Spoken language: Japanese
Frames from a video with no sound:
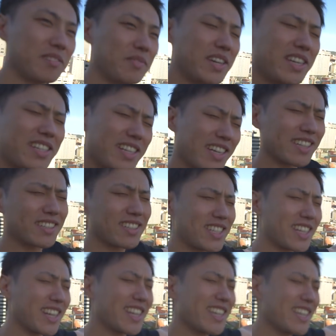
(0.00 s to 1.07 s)
めちゃく
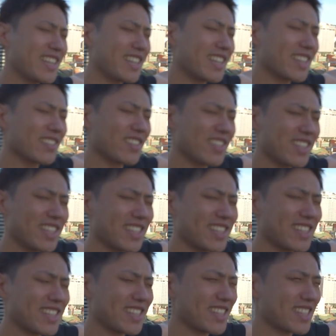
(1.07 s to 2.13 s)
ちゃいい気持ちで
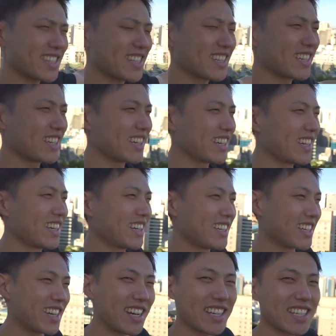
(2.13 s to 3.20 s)
す
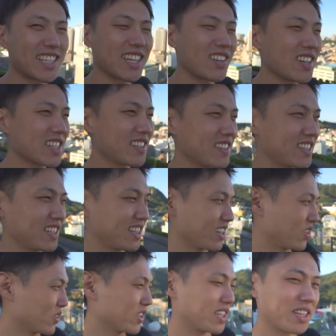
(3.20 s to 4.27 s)
いや明日の朝は絶
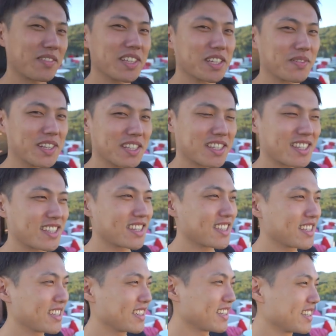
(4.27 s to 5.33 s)
対ここで食べに行きま
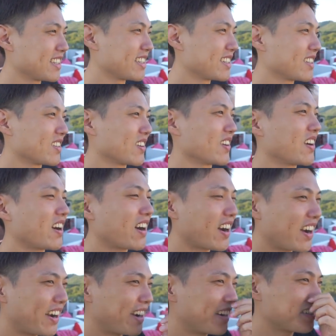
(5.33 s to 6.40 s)
すう
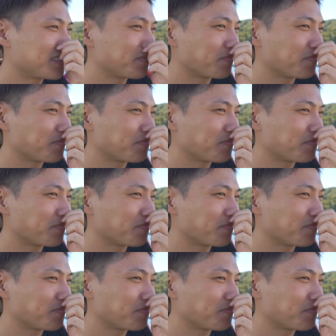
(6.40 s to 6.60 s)
わ